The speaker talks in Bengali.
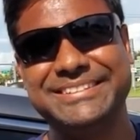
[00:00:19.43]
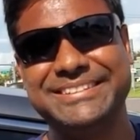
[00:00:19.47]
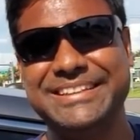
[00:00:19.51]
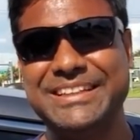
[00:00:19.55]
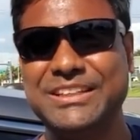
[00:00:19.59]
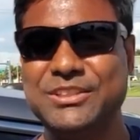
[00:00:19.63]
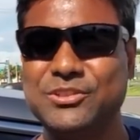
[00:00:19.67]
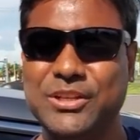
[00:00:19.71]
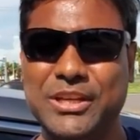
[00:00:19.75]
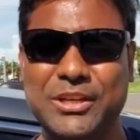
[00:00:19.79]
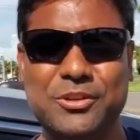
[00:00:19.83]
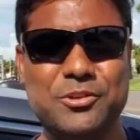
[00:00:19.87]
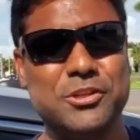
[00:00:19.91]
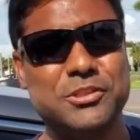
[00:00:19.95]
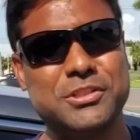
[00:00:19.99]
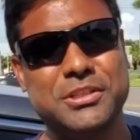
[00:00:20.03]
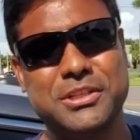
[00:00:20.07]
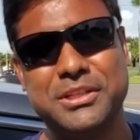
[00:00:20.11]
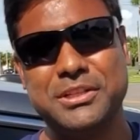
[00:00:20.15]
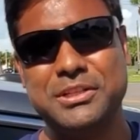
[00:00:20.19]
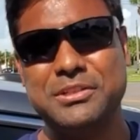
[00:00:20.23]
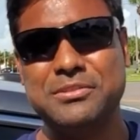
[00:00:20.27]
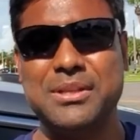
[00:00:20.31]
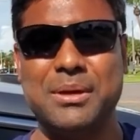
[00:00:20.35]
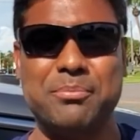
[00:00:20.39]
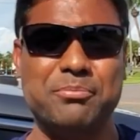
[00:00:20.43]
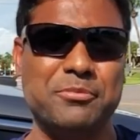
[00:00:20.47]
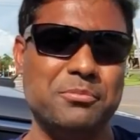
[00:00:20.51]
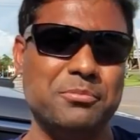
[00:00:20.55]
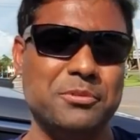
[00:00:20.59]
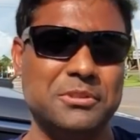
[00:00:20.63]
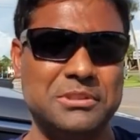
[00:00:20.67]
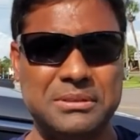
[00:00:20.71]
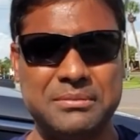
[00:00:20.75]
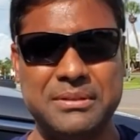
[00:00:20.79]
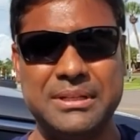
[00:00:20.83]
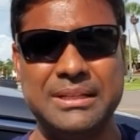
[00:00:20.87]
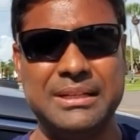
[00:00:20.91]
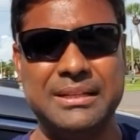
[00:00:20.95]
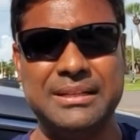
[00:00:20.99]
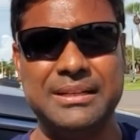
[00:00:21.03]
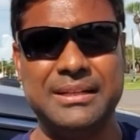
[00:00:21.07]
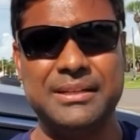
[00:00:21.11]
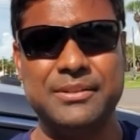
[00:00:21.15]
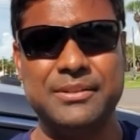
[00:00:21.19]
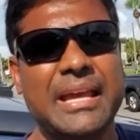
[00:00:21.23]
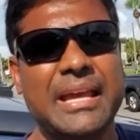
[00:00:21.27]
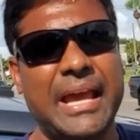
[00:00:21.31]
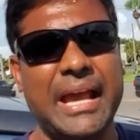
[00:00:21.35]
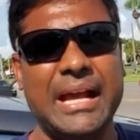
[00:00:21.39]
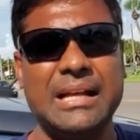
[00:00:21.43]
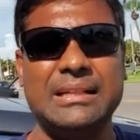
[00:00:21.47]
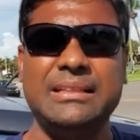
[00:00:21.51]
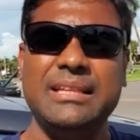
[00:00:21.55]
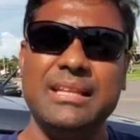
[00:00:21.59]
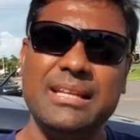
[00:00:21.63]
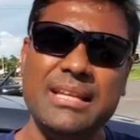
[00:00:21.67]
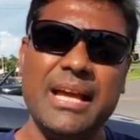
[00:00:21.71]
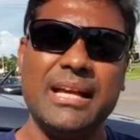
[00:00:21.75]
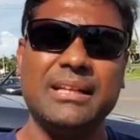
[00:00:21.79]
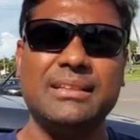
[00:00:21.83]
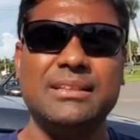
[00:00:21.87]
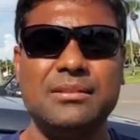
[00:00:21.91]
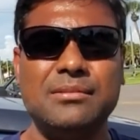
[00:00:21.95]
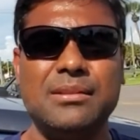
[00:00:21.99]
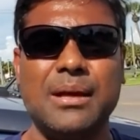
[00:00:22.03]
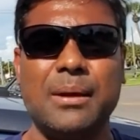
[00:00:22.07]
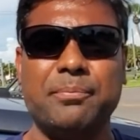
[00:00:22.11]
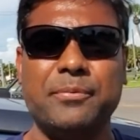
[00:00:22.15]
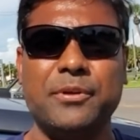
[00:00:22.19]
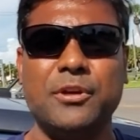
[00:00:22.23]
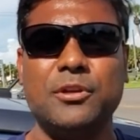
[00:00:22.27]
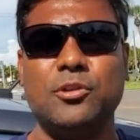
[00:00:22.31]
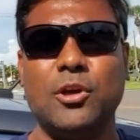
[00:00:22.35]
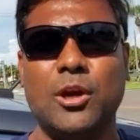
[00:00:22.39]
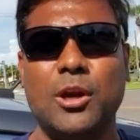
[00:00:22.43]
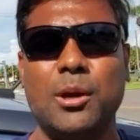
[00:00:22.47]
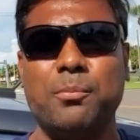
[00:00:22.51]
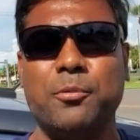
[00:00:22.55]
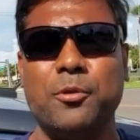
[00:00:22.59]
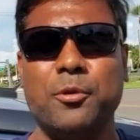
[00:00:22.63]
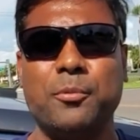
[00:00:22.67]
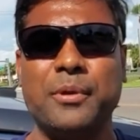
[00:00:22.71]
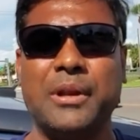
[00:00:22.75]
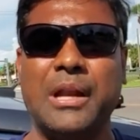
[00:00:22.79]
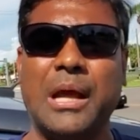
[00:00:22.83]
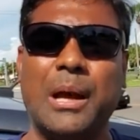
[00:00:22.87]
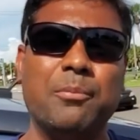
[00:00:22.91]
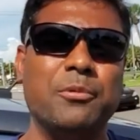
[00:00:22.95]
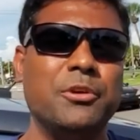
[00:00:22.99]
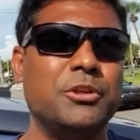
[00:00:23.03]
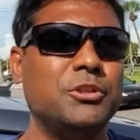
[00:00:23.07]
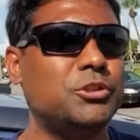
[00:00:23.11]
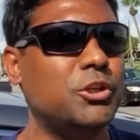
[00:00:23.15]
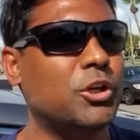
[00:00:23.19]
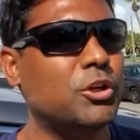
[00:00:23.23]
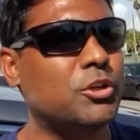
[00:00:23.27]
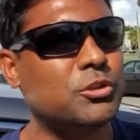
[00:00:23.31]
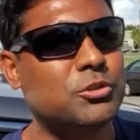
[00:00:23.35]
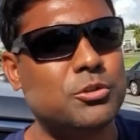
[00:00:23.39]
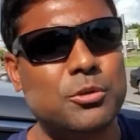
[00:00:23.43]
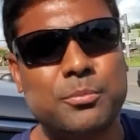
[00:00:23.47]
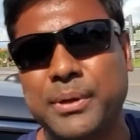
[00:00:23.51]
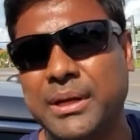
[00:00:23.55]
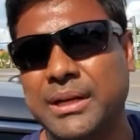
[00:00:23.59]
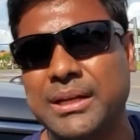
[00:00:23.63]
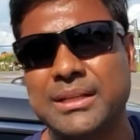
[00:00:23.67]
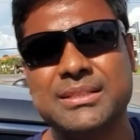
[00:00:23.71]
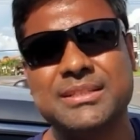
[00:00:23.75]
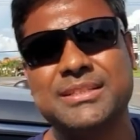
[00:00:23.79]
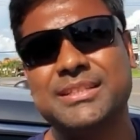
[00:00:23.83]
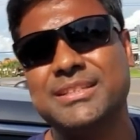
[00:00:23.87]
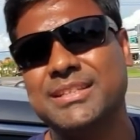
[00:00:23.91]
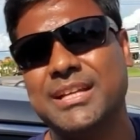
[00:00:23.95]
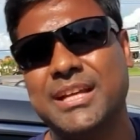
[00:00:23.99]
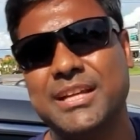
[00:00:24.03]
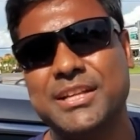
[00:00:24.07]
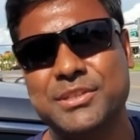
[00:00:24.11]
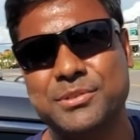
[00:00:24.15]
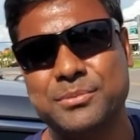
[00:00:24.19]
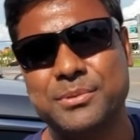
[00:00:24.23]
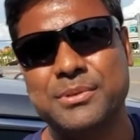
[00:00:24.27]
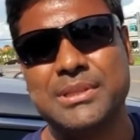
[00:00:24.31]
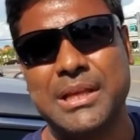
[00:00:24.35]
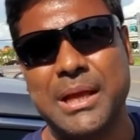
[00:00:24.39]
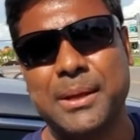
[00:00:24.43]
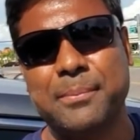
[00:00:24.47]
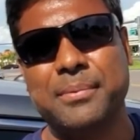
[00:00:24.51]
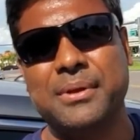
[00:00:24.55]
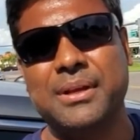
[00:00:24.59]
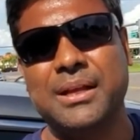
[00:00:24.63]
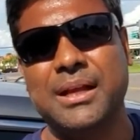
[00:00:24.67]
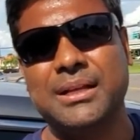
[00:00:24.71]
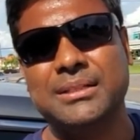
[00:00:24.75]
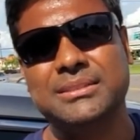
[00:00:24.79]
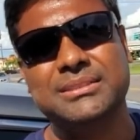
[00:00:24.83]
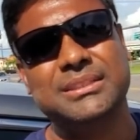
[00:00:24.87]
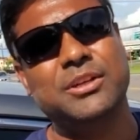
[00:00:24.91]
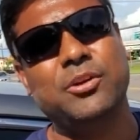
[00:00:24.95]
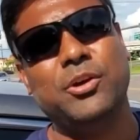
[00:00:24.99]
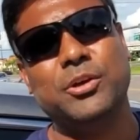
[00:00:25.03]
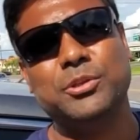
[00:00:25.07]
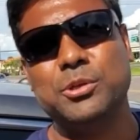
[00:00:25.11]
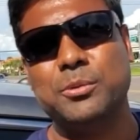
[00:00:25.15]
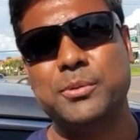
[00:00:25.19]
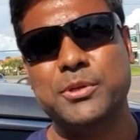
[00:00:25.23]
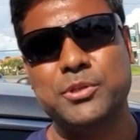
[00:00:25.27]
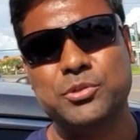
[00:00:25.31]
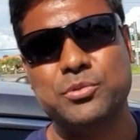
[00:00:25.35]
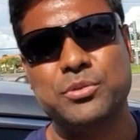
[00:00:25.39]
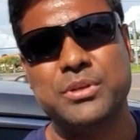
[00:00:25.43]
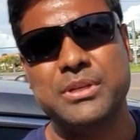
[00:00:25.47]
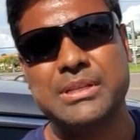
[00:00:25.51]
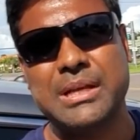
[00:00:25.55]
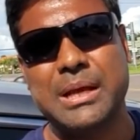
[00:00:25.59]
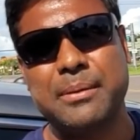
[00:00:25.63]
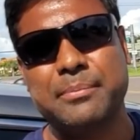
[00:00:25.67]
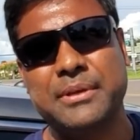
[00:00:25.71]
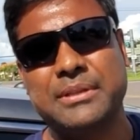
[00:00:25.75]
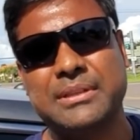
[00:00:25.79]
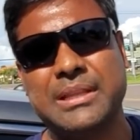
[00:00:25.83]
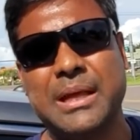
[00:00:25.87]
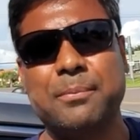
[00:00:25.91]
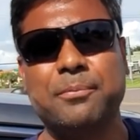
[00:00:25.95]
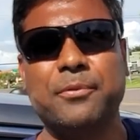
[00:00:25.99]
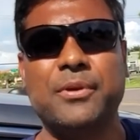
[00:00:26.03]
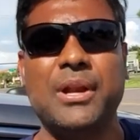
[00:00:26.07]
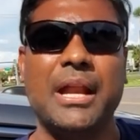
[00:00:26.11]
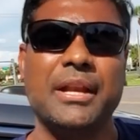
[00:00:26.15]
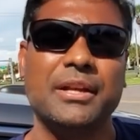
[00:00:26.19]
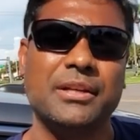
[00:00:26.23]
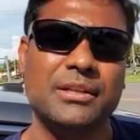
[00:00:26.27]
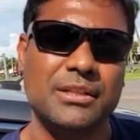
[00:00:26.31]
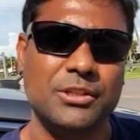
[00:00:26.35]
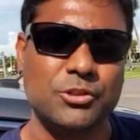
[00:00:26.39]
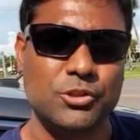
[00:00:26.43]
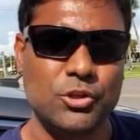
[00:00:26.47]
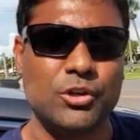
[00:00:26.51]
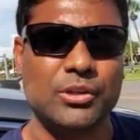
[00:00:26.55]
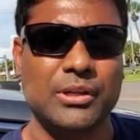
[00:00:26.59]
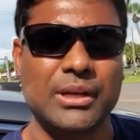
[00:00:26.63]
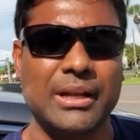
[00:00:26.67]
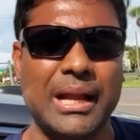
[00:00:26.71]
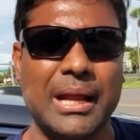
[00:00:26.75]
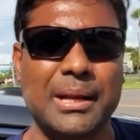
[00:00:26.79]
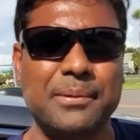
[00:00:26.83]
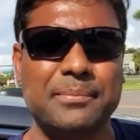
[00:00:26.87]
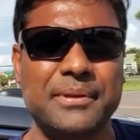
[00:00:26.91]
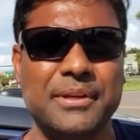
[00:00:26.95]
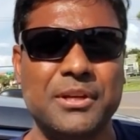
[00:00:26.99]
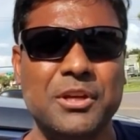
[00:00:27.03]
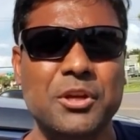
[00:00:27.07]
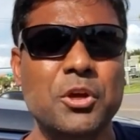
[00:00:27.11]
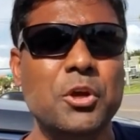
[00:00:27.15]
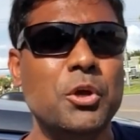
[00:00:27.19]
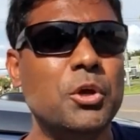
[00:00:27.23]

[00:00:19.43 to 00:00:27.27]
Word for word: কিন্তু এই কথাটা কিন্তু আপনি বলতে পারলেন একদিন না একদিন তো আপনারা ধরা পড়বেন আবলিক সরকার তো বাংলাদেশে সারা জীবন থাকবে না সে হয়তো আবার সুরে যাবে তারপর আরেকটা সরকার আসবে